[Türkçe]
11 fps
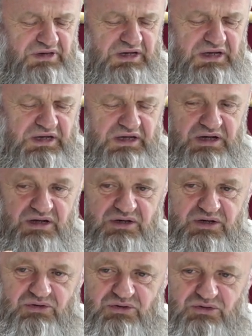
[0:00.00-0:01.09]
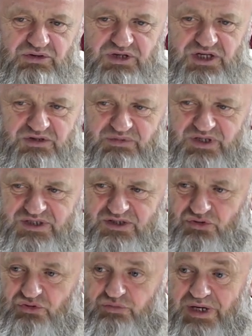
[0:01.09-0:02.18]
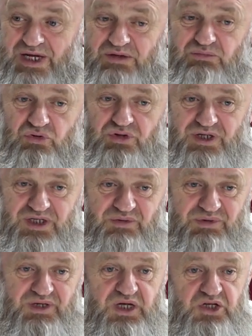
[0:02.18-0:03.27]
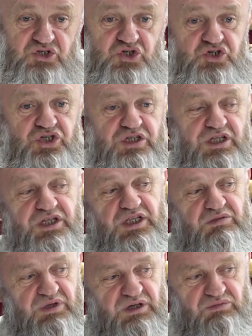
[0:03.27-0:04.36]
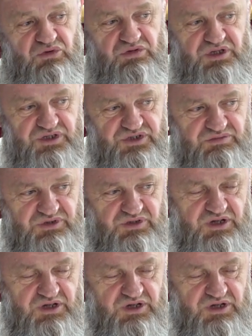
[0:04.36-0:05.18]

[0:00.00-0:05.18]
Eh yetmez diyor. Beğenmiyorlar. Yemek çeşitlerini de beğenmiyorlar şimdi.